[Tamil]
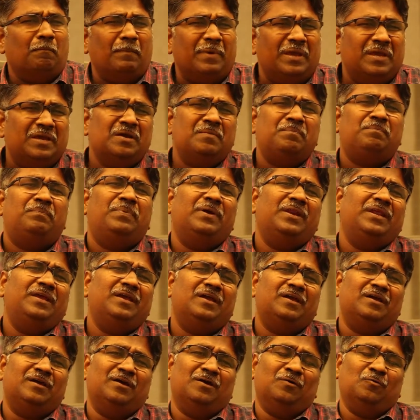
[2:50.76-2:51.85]
மிகப்பெரிய
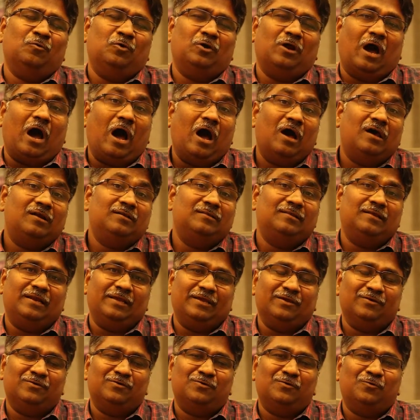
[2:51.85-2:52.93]
ஒரு
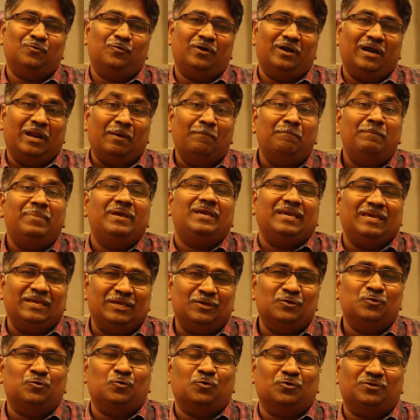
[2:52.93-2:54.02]
ஆறுதலையும் ஒரு
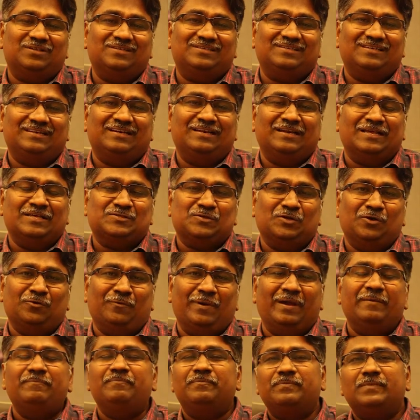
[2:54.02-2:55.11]
நம்பிக்கையும் கொடுத்துச்சுன்னு நான்
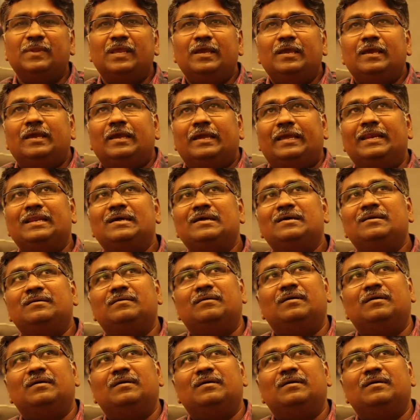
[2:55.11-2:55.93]
சொல்லுவேன் ஏன்னா